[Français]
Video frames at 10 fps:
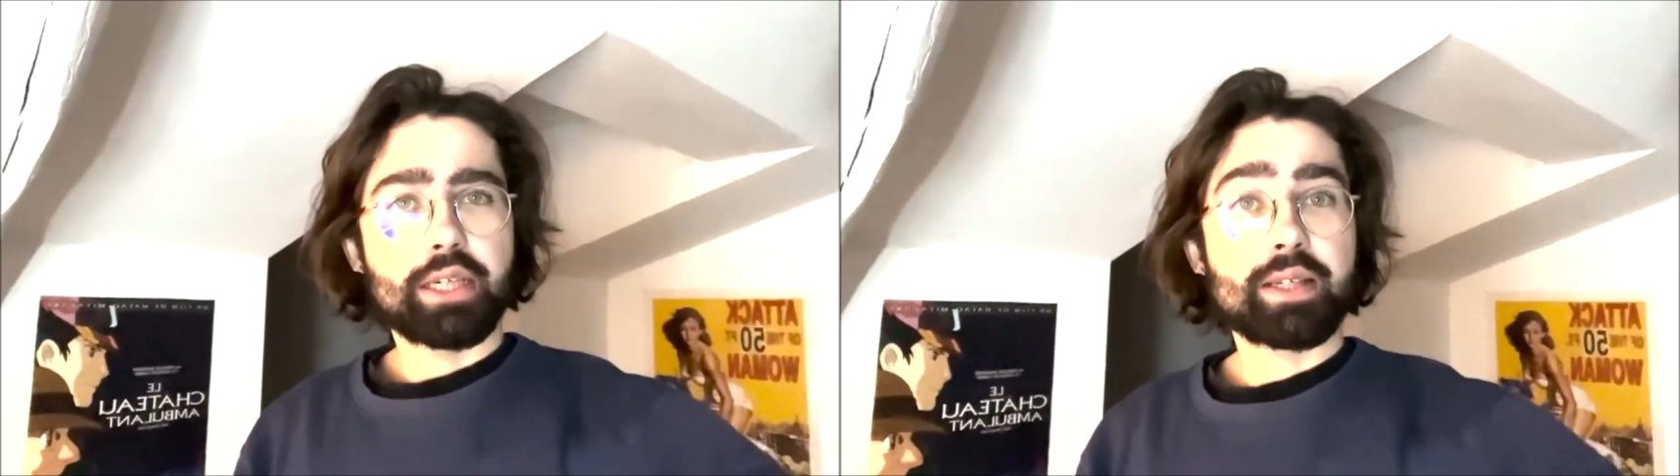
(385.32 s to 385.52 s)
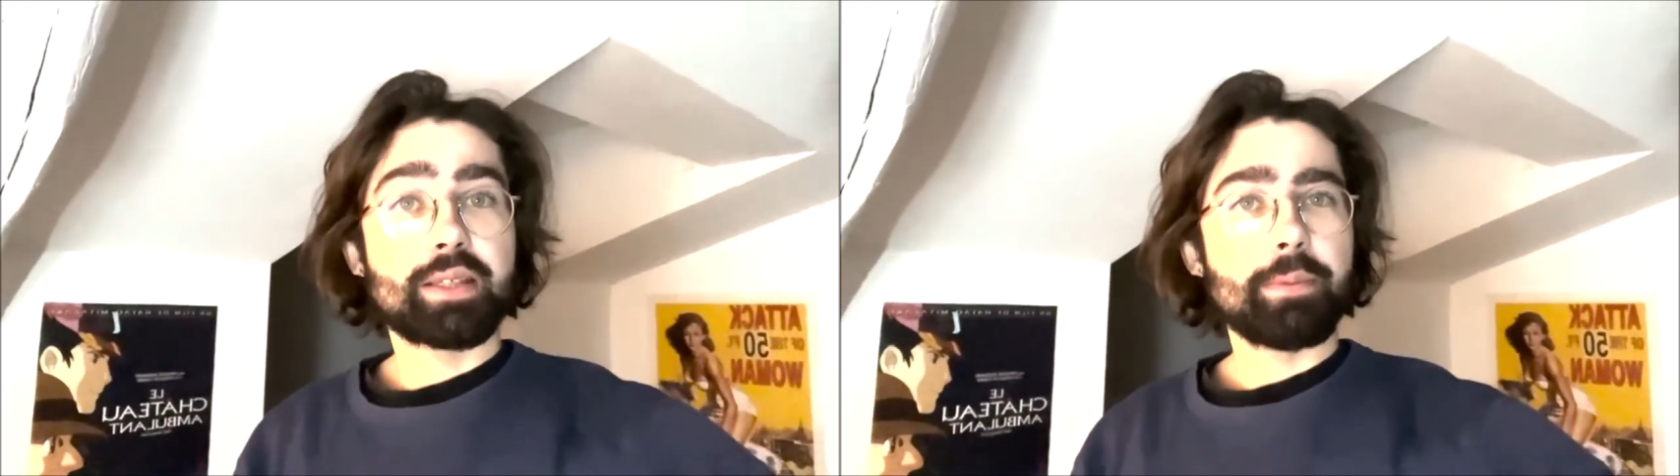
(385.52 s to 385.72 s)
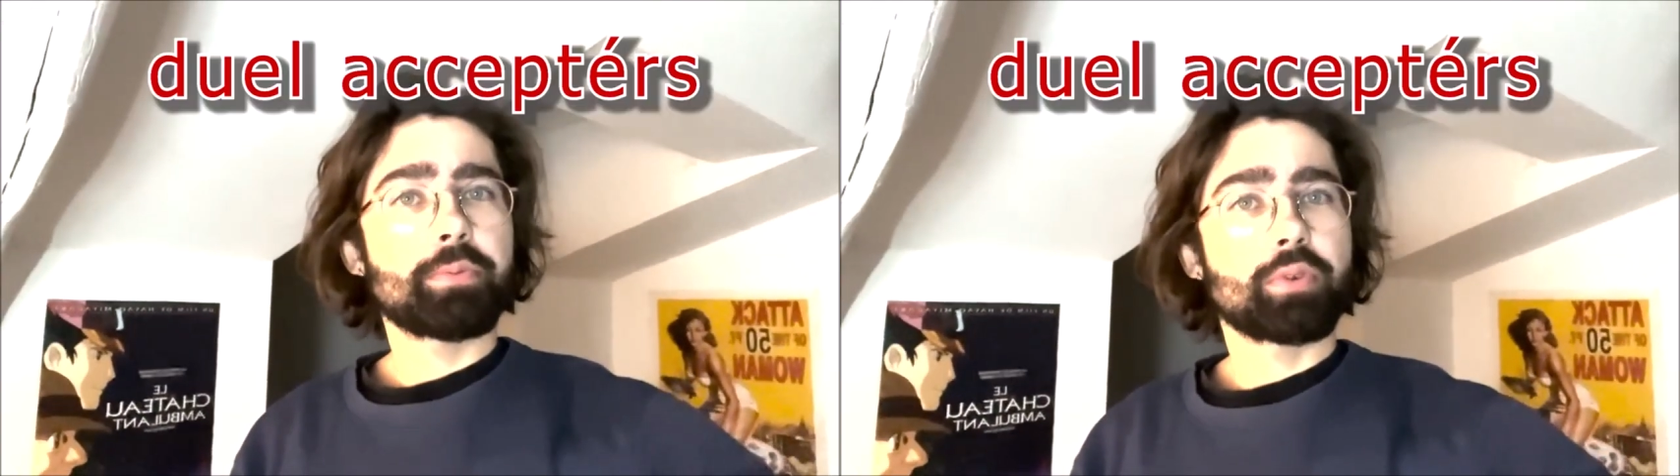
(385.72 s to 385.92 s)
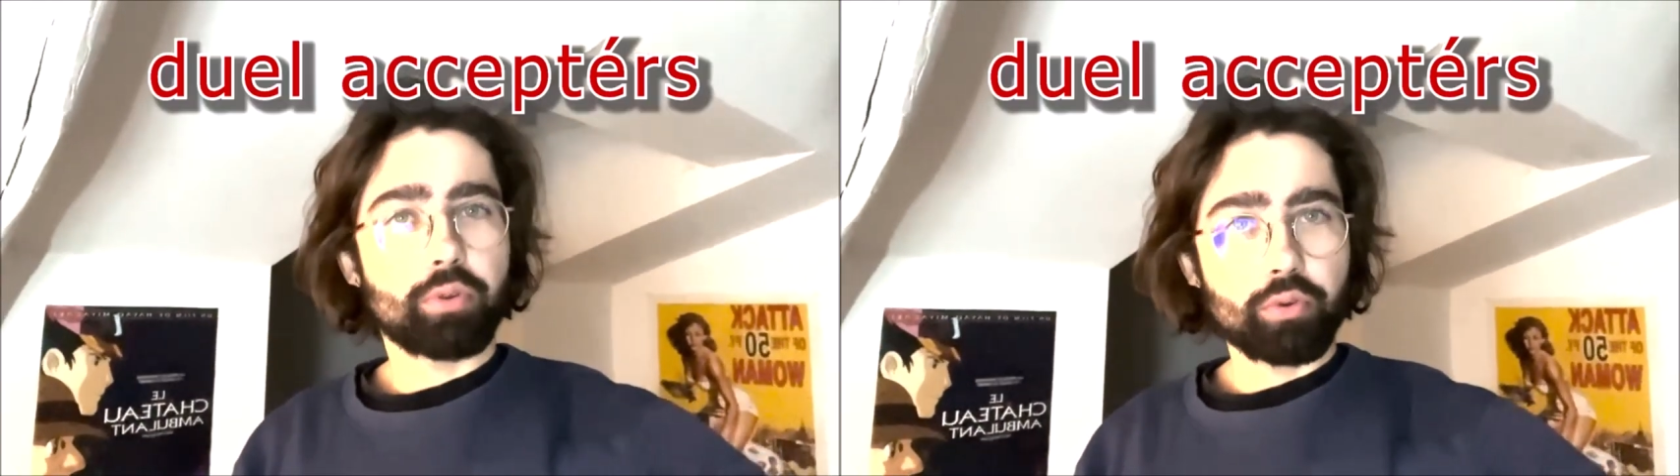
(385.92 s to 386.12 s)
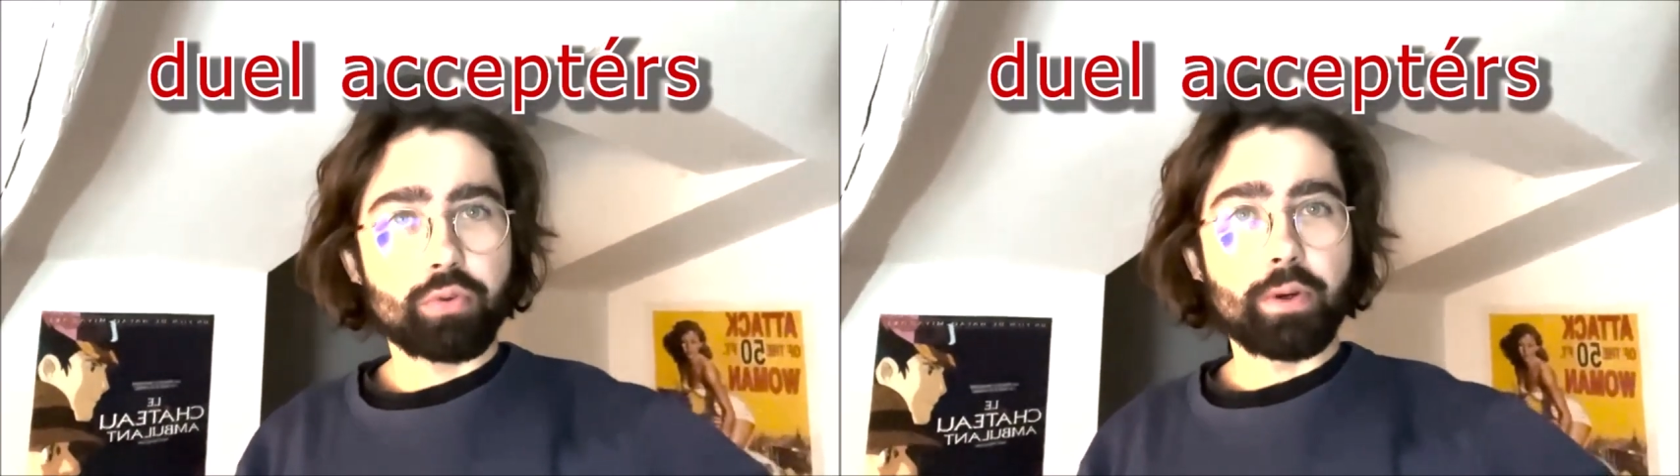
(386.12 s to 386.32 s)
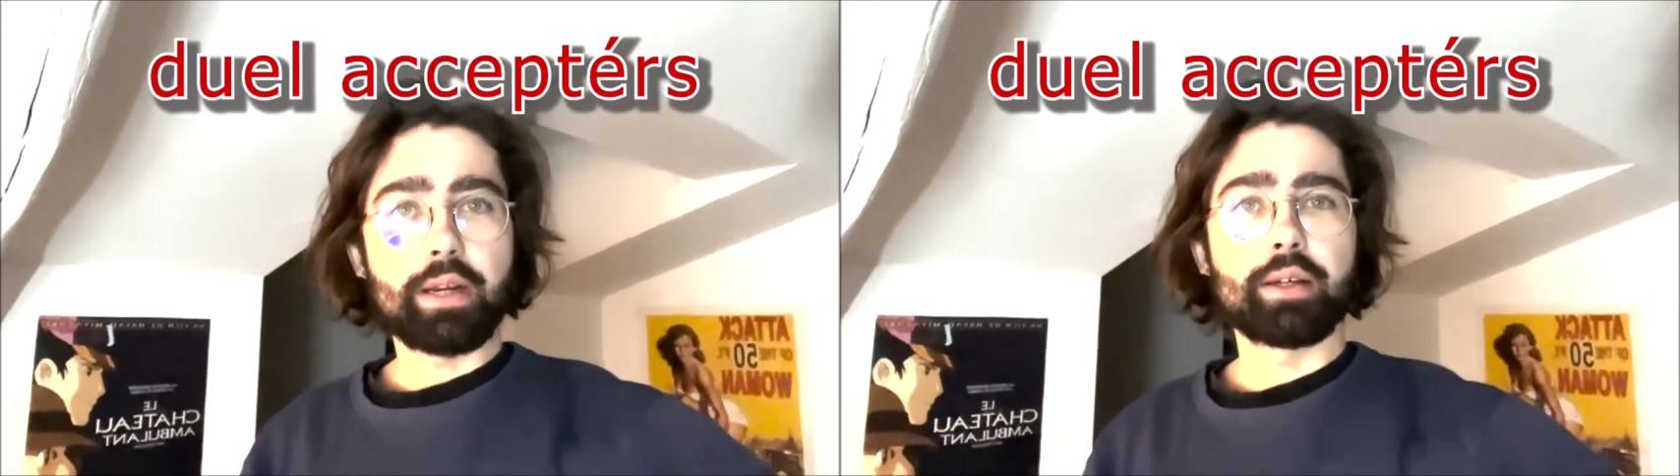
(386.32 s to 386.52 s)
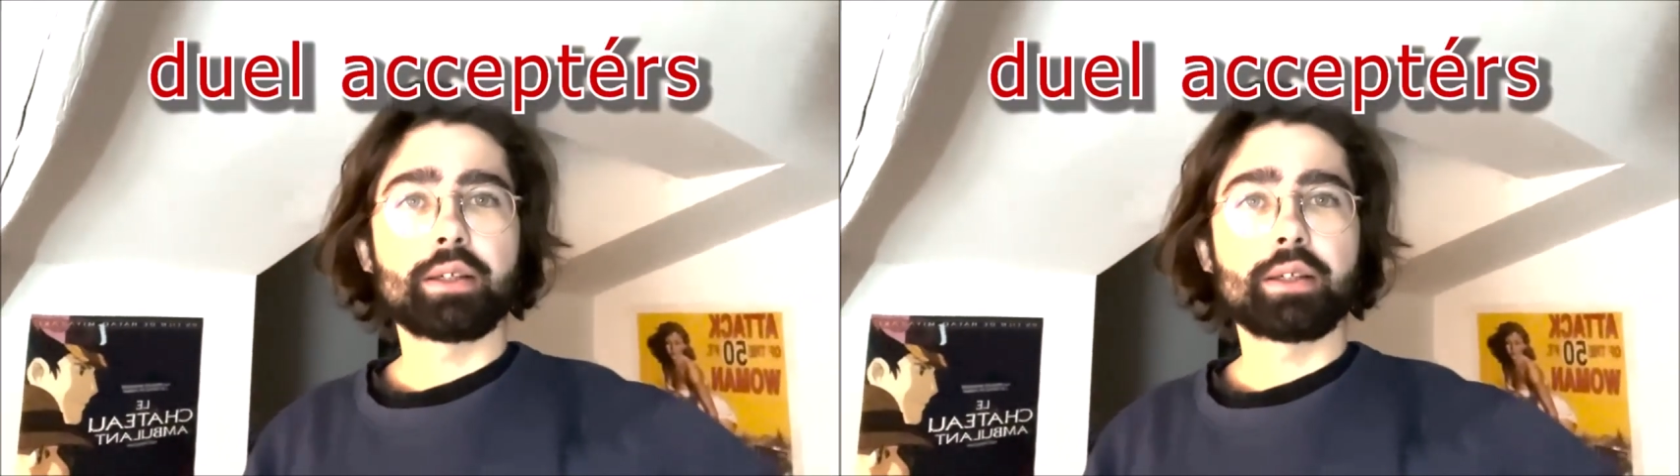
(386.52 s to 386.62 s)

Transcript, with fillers: j'accepte ton duel.